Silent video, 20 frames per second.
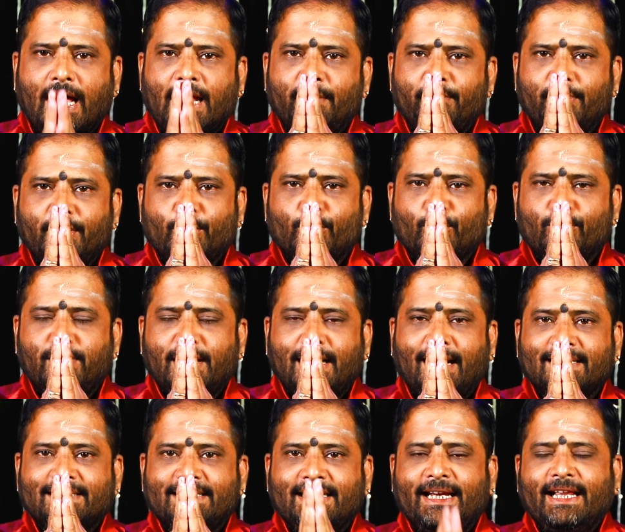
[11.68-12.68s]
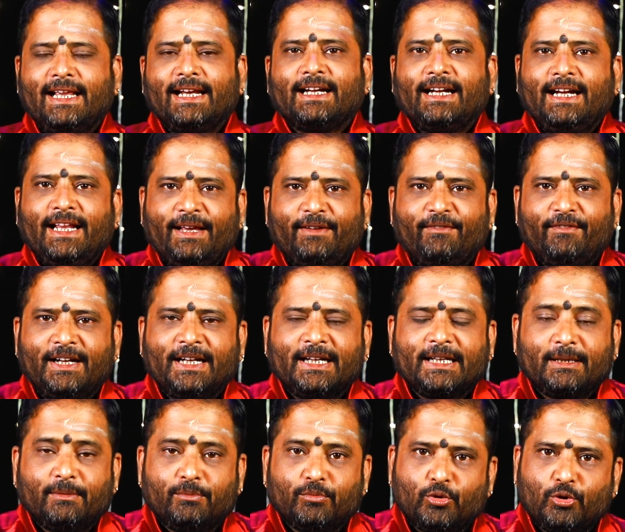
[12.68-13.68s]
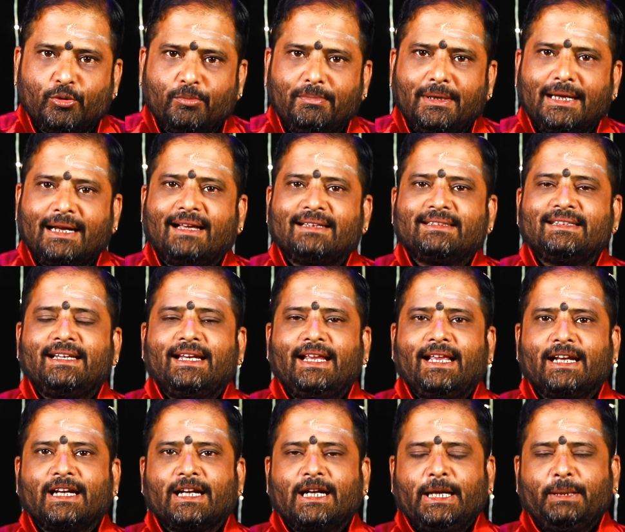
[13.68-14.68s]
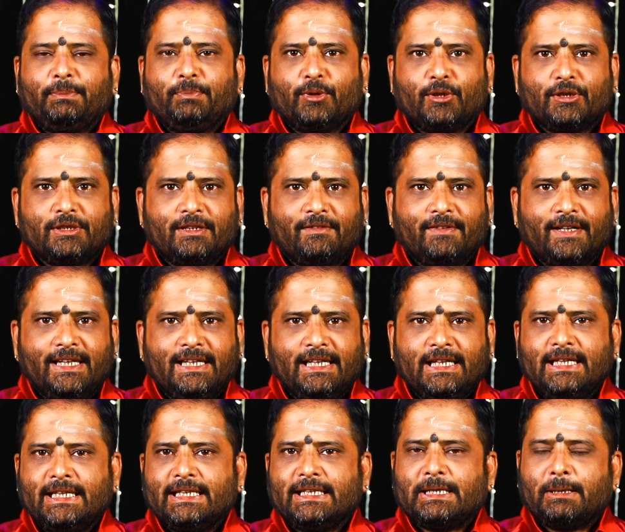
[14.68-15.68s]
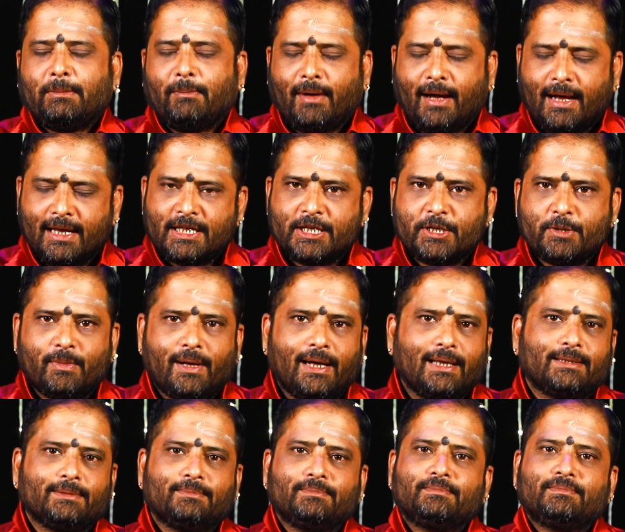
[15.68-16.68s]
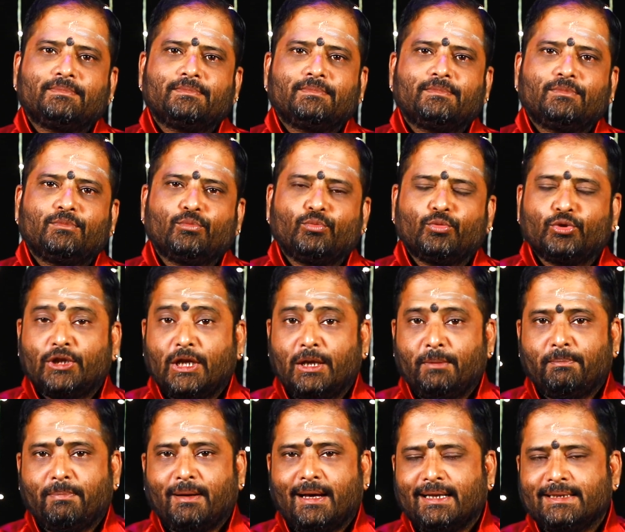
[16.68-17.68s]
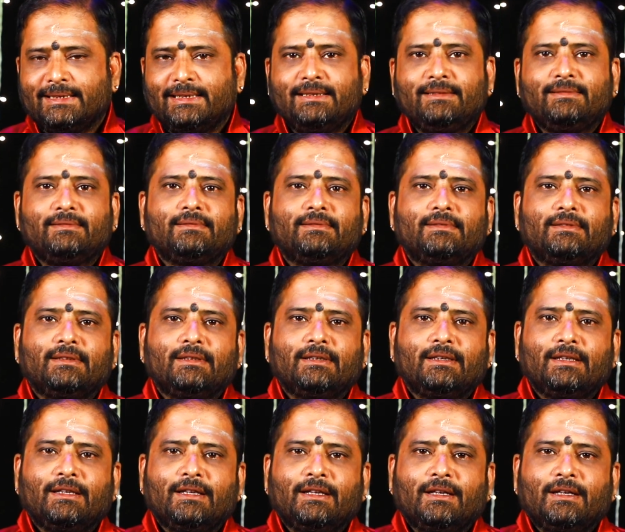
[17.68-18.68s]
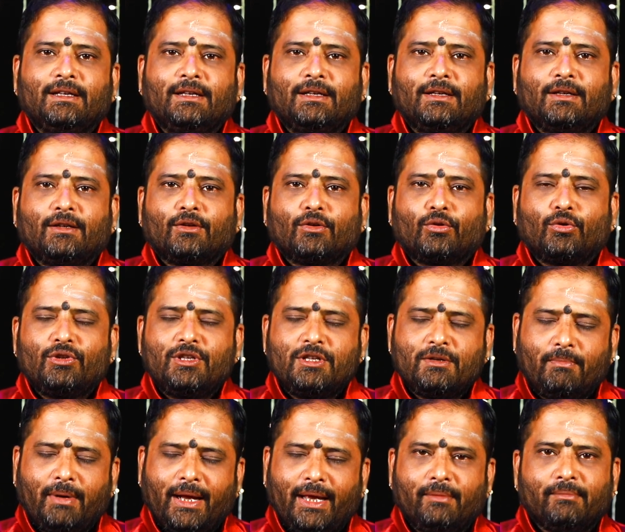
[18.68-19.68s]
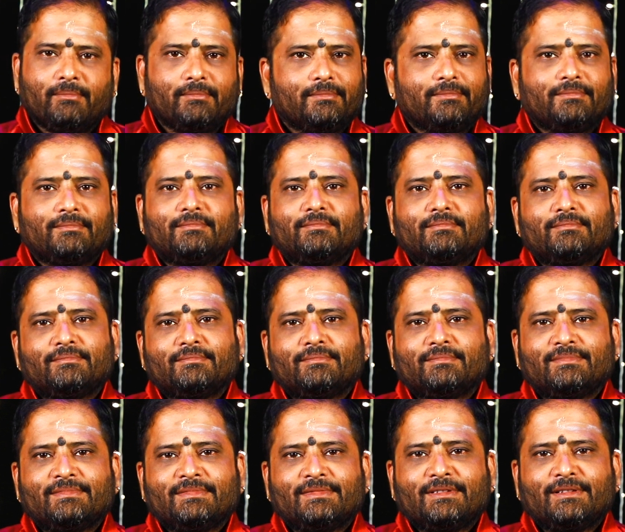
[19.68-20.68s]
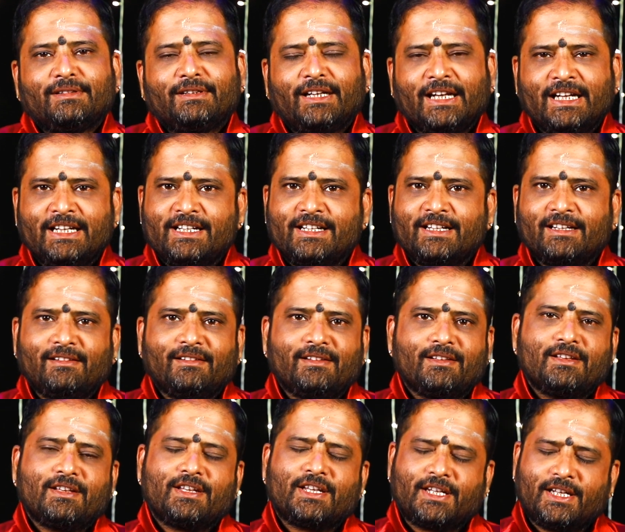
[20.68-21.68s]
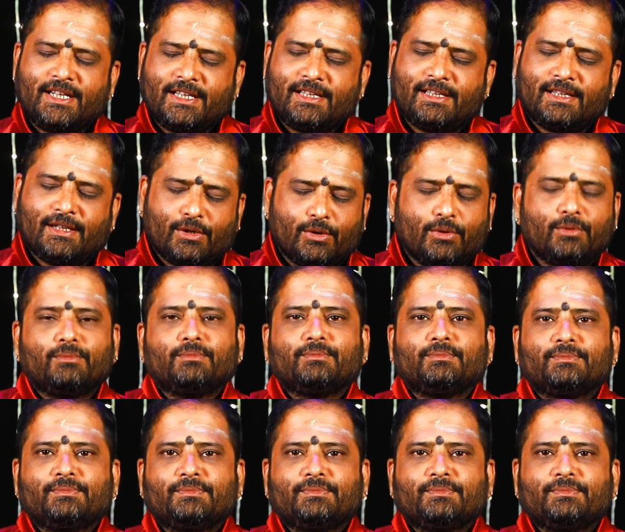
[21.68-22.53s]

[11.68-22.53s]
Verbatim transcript: அன்பு கும்பராசி நேயர்களே வணக்கம் கும்பராசி நேயர்களை பொறுத்தவரையில் இந்த மார்ச் மாதம் முதல் பாதி கொஞ்சம் பயம் டென்ஷன் ஸ்ட்ரெஸ் இருக்கும்